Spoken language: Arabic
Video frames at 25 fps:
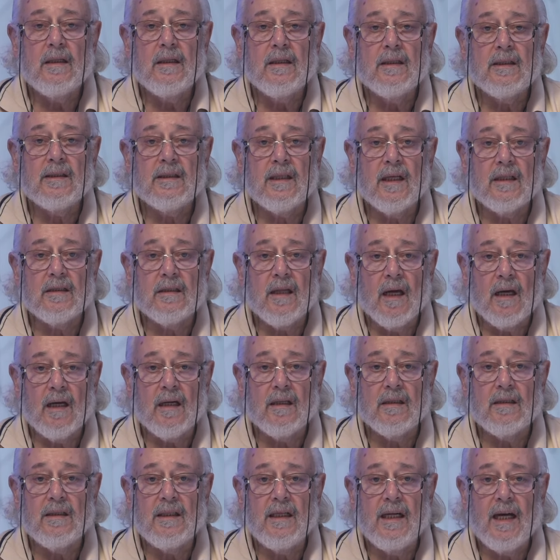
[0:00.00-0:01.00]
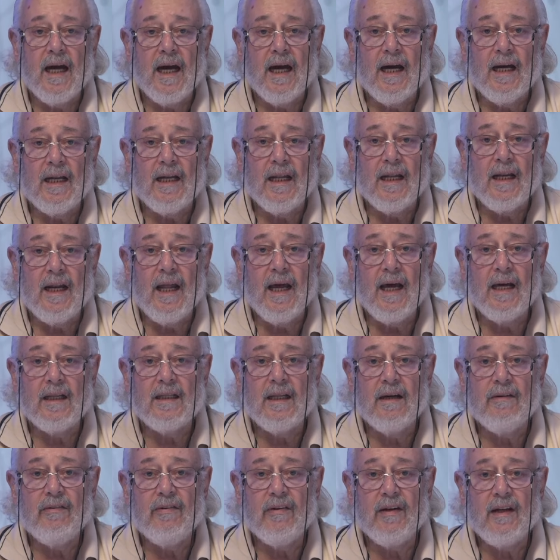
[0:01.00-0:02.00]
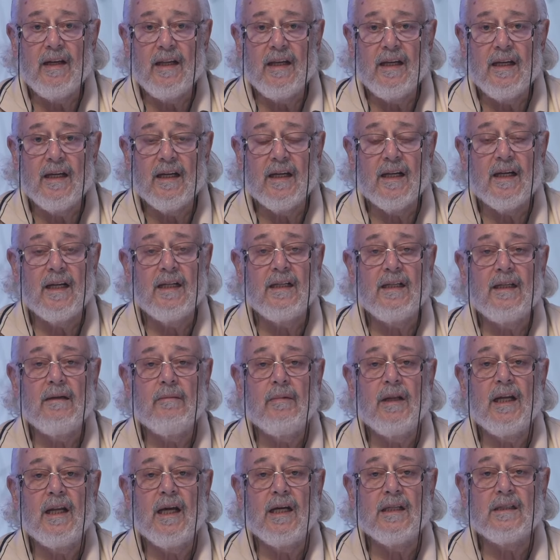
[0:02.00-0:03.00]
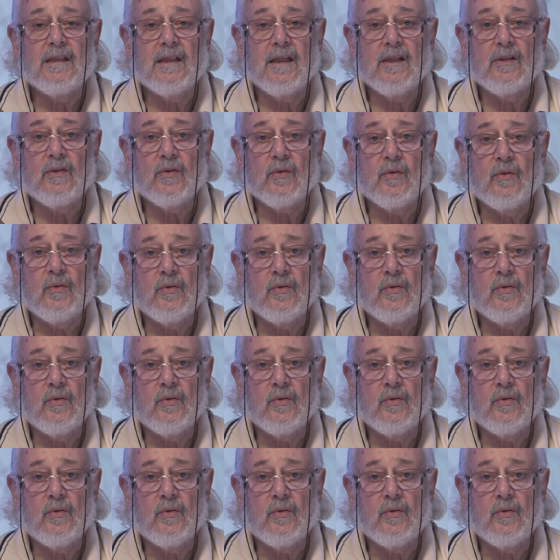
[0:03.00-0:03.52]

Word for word: ستقضي على الهدف الإيراني من أساسه